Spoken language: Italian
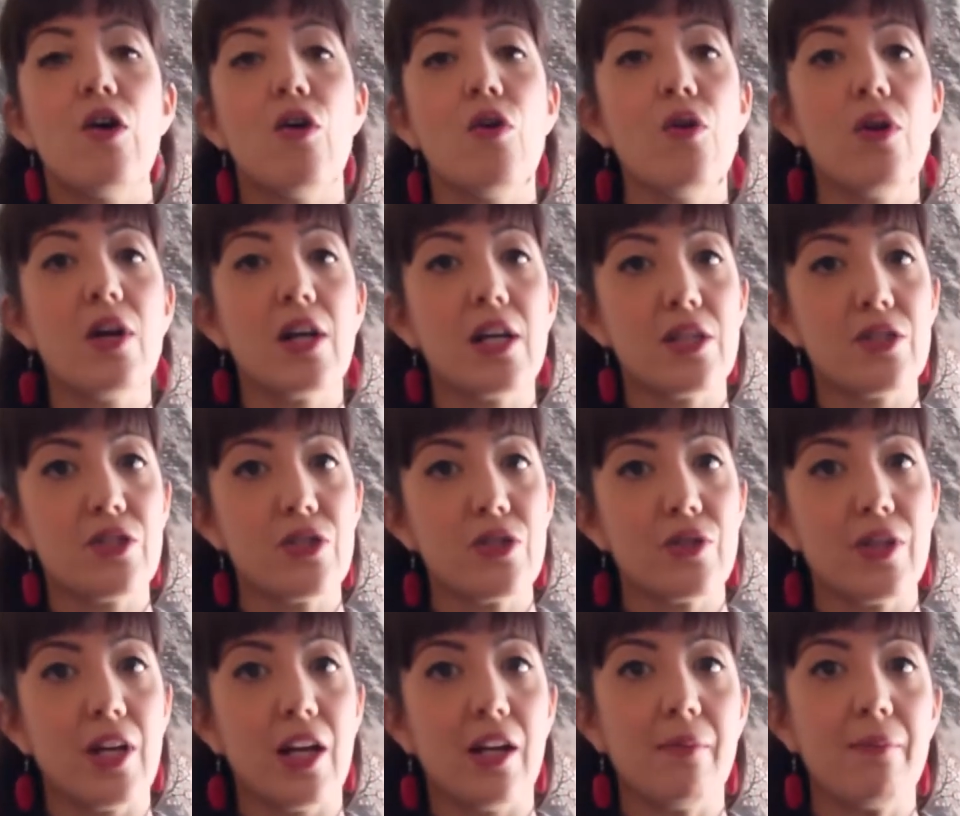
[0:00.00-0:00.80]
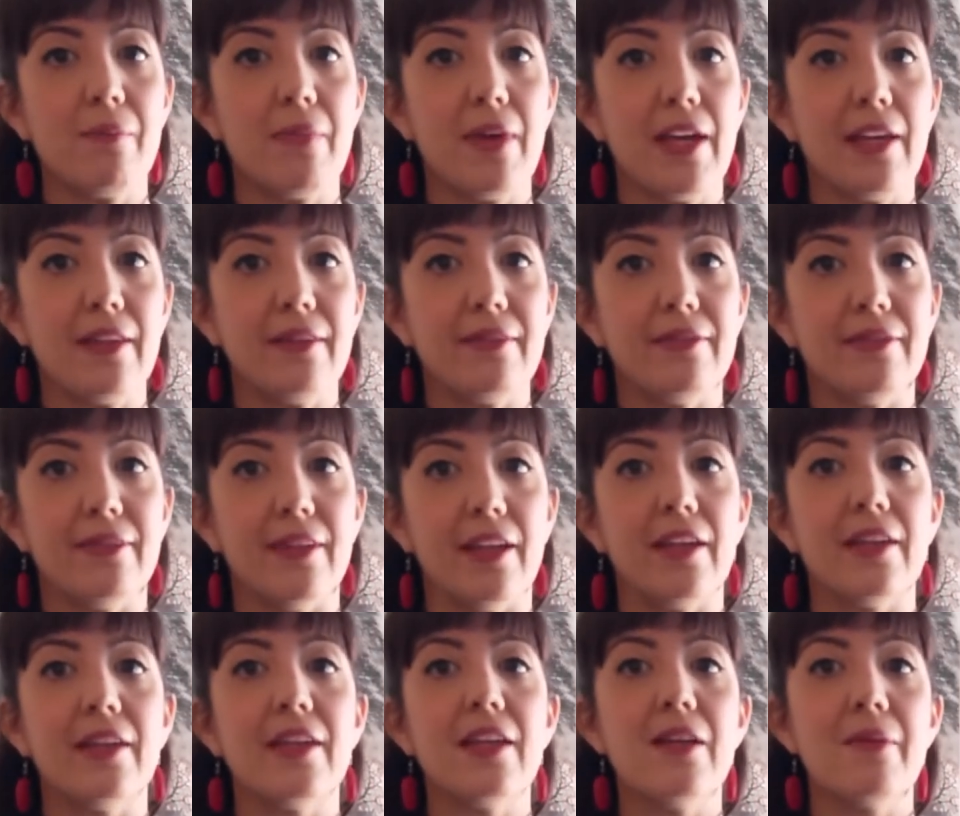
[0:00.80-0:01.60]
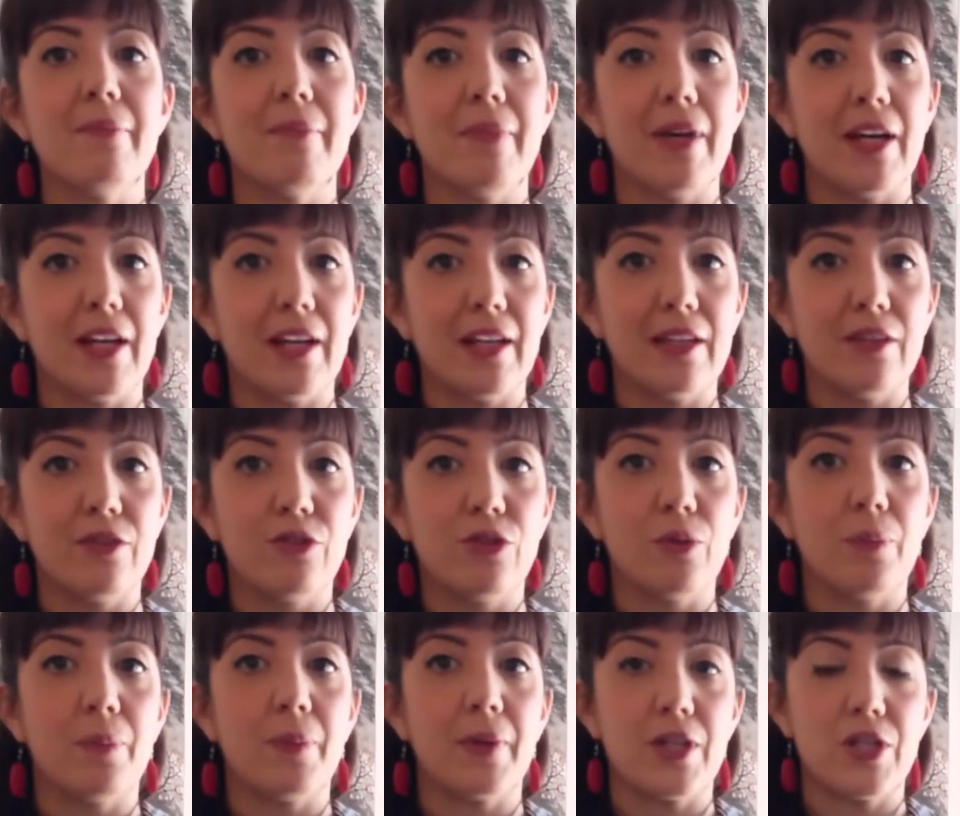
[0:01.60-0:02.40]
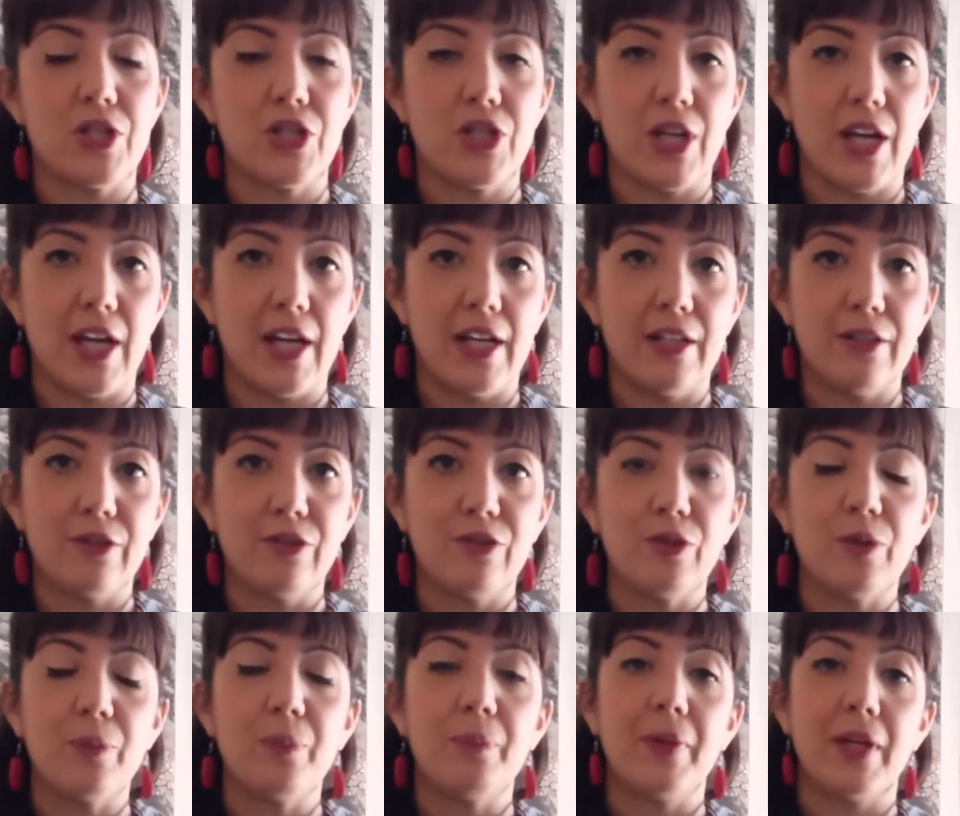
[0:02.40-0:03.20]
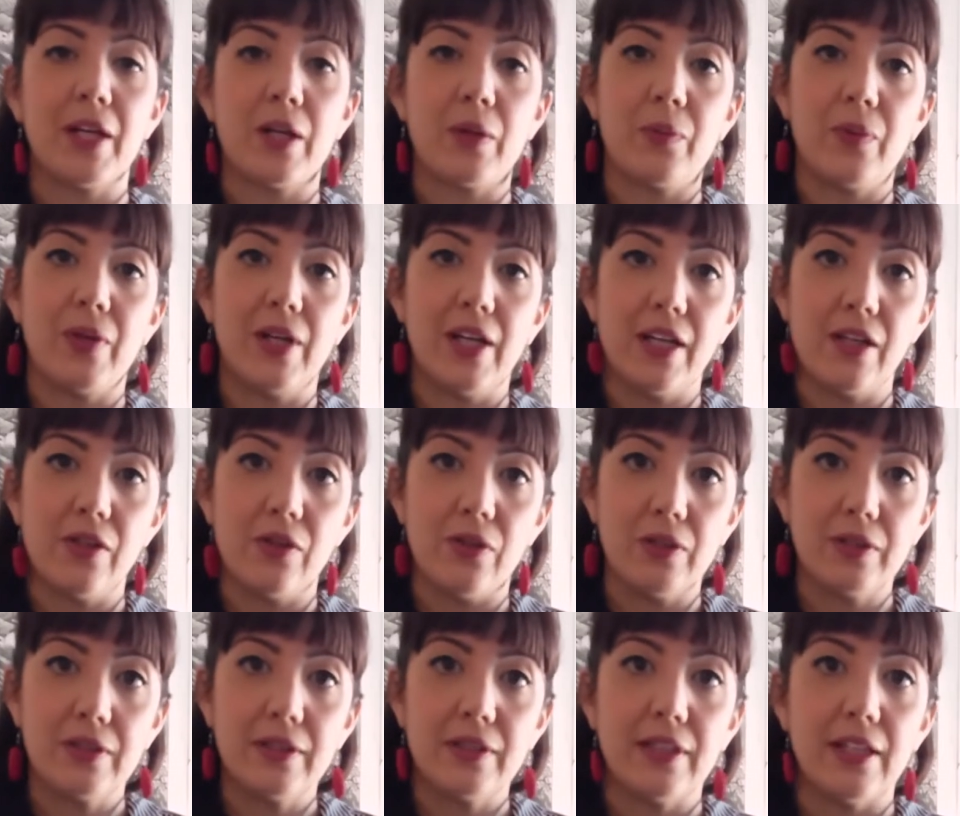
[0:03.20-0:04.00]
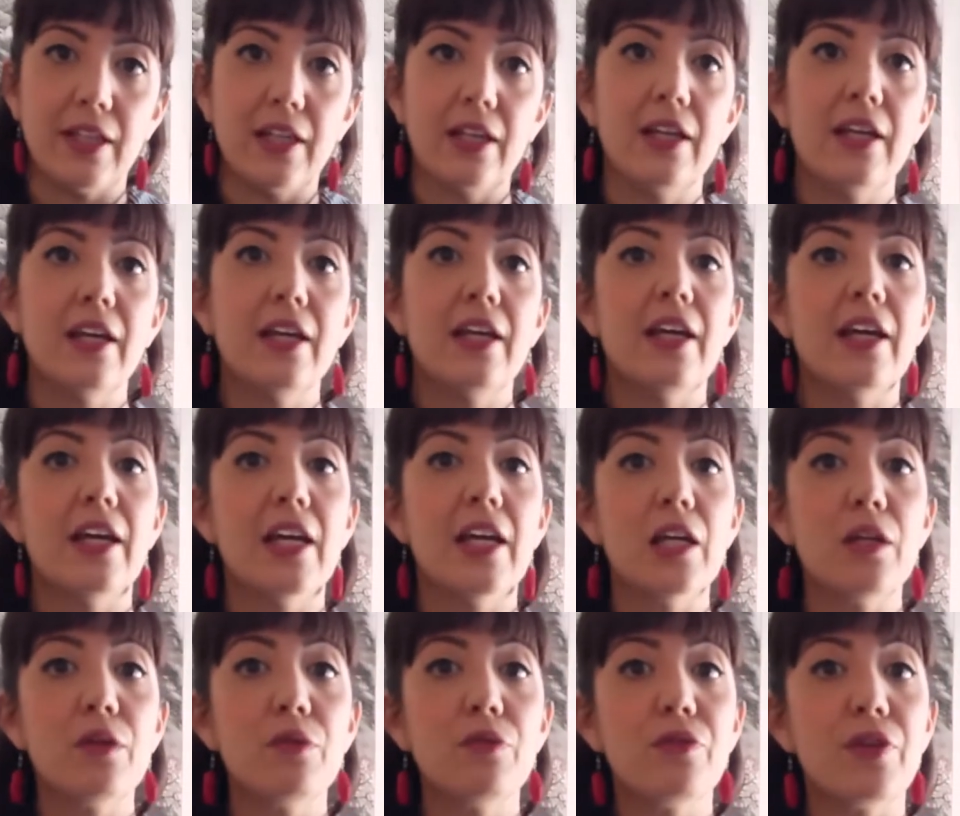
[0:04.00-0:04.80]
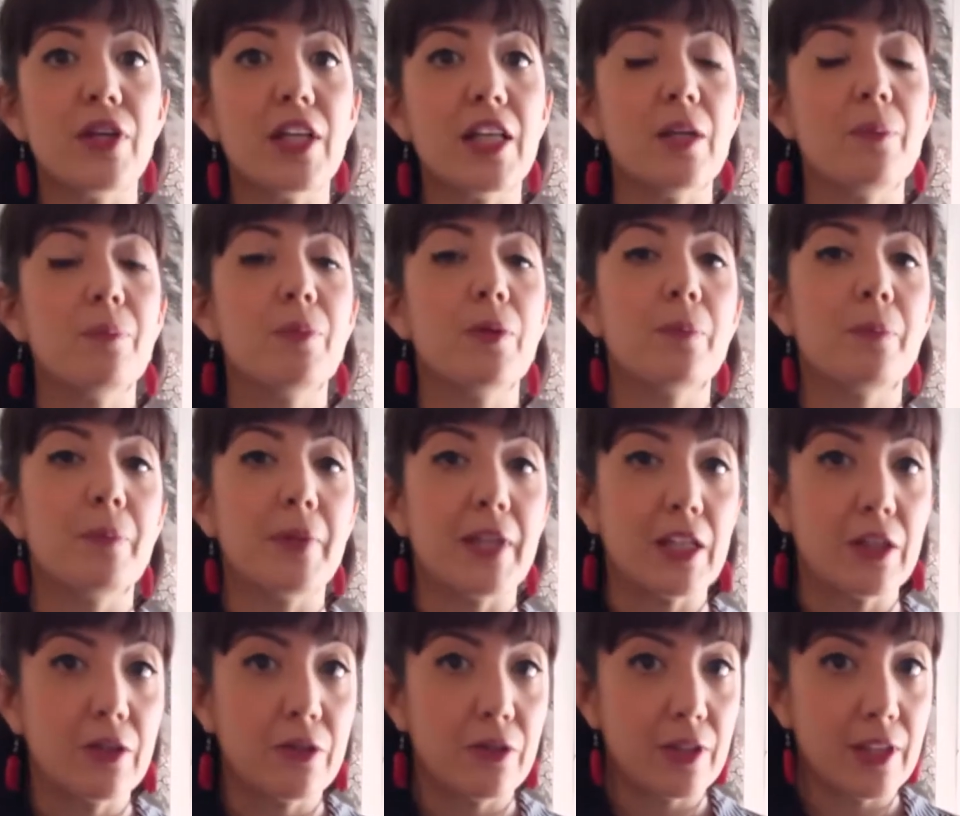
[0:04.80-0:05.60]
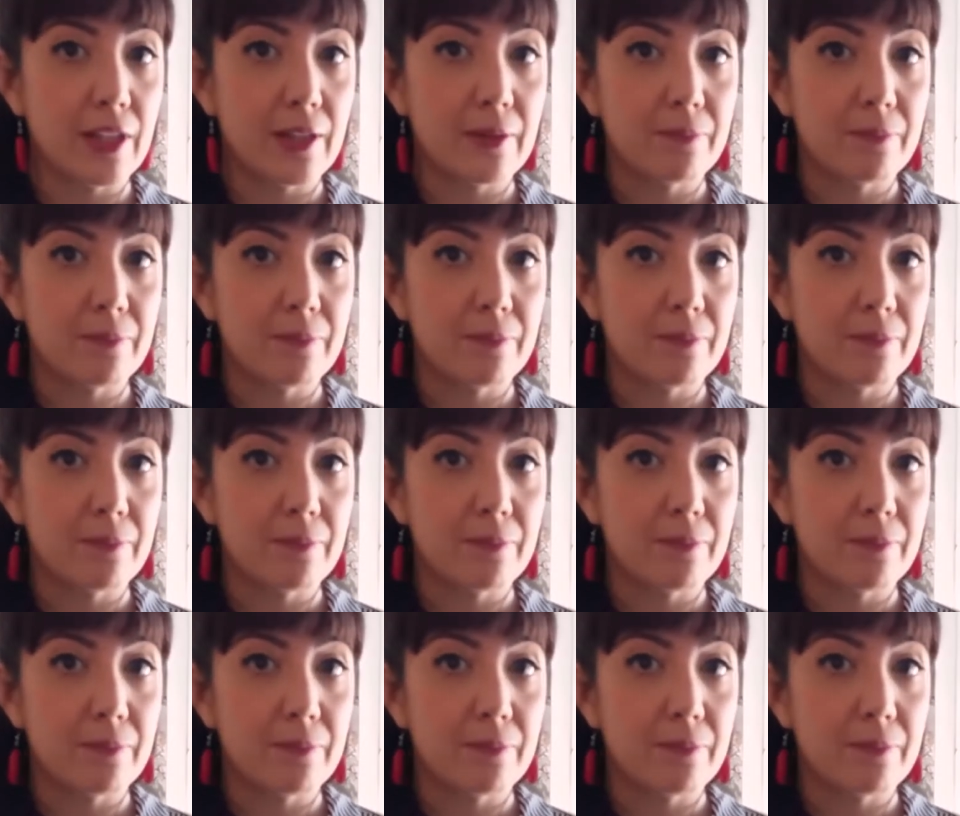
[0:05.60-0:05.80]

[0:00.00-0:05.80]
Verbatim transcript: occasionalmente il marito prescelto per quella notte e i figli più piccoli.